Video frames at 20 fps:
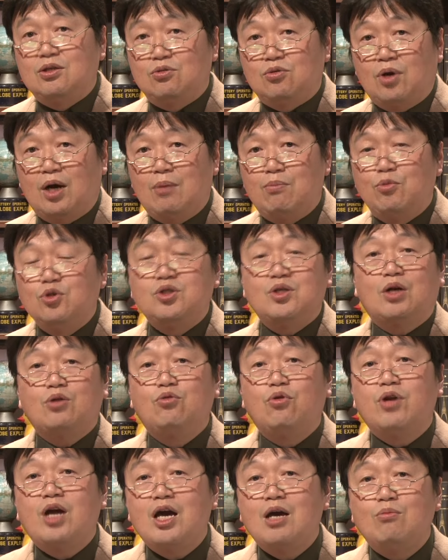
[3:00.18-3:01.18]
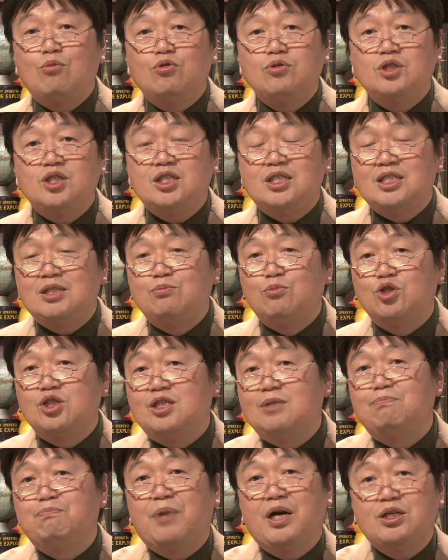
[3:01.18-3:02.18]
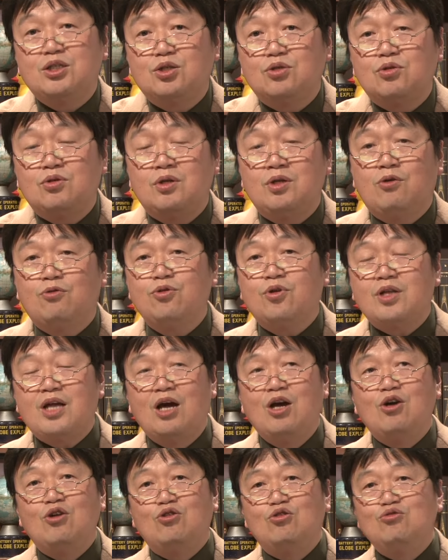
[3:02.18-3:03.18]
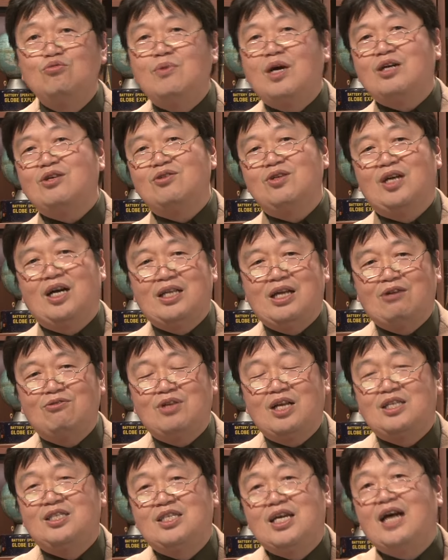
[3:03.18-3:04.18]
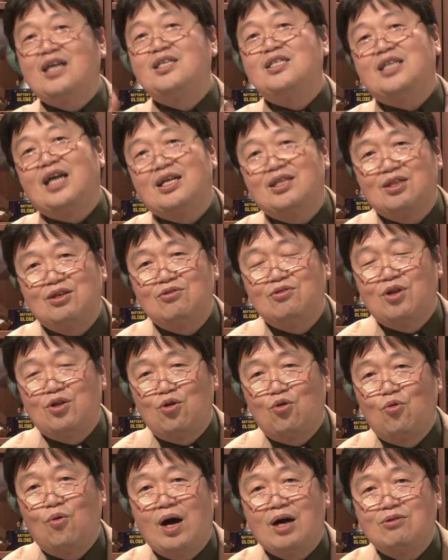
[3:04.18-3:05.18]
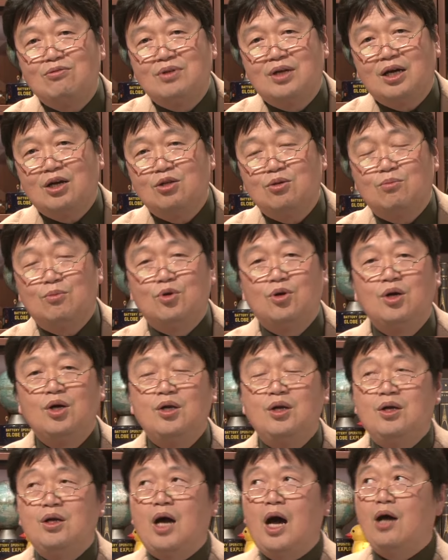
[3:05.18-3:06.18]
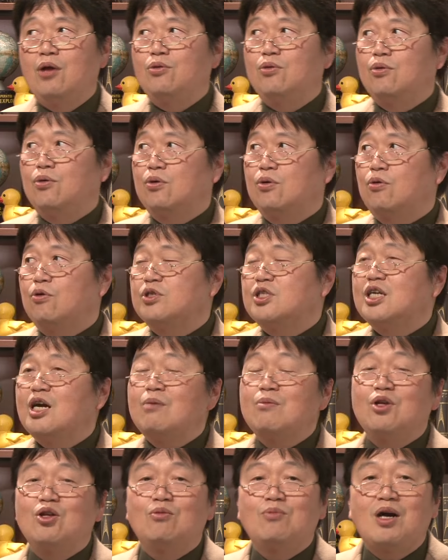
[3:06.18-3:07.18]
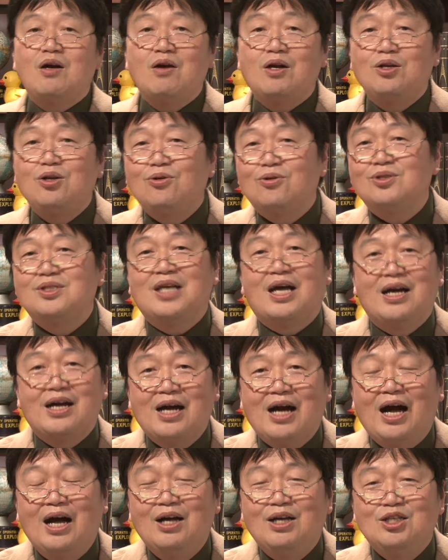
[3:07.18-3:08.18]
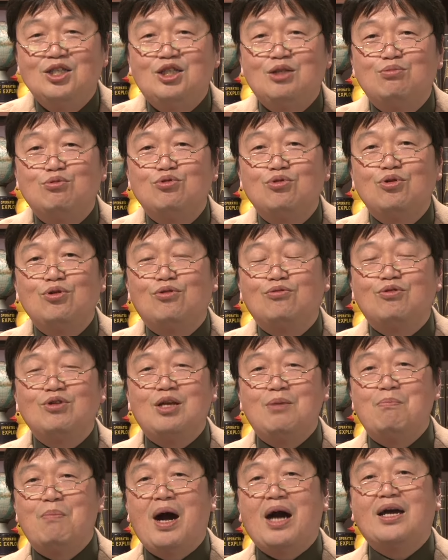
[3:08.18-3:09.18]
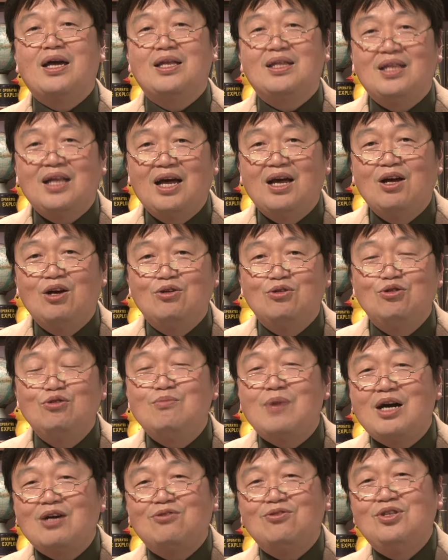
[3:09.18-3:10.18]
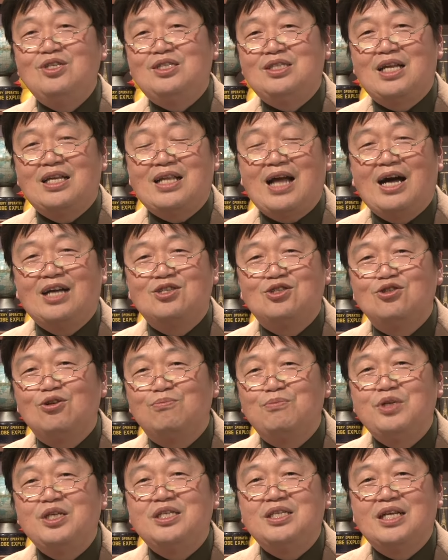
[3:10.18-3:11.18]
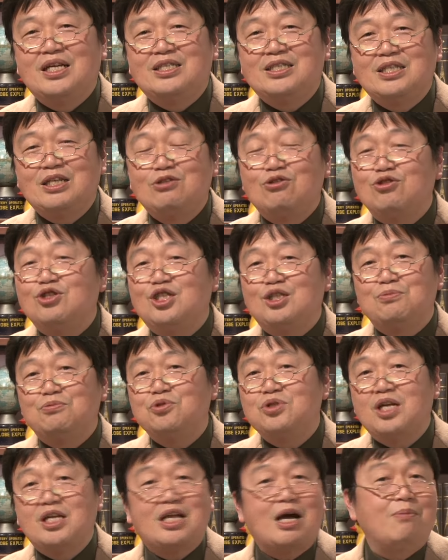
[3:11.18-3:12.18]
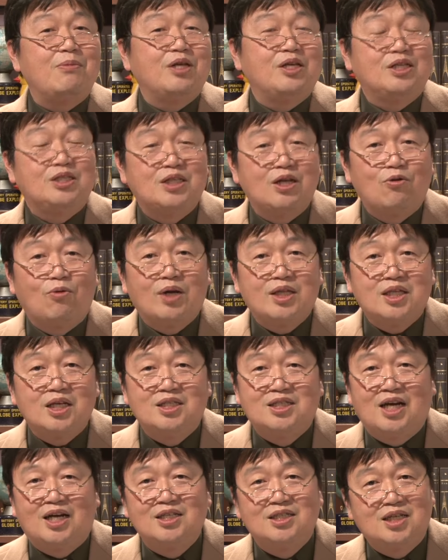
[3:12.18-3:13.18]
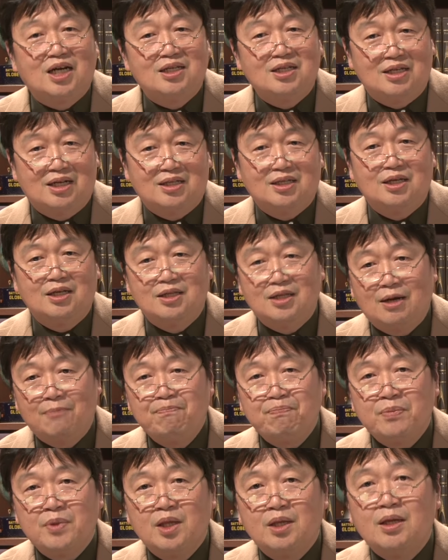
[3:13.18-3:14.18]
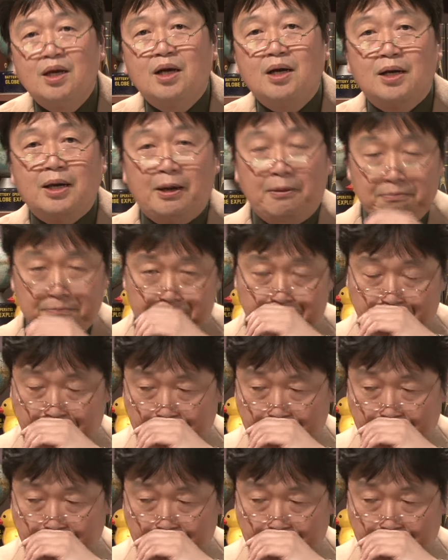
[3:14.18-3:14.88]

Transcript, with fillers: るとかもしくはドラえもん自身も失敗するということでうまくいかなくてちゃんちゃんっていうので終わるんだけどもあのこち亀の場合は亮さんが自分の欲に負けてうまくいってたはずのビジネスっていうのを自分でダメにして終わってちゃんちゃんになってんだ。だから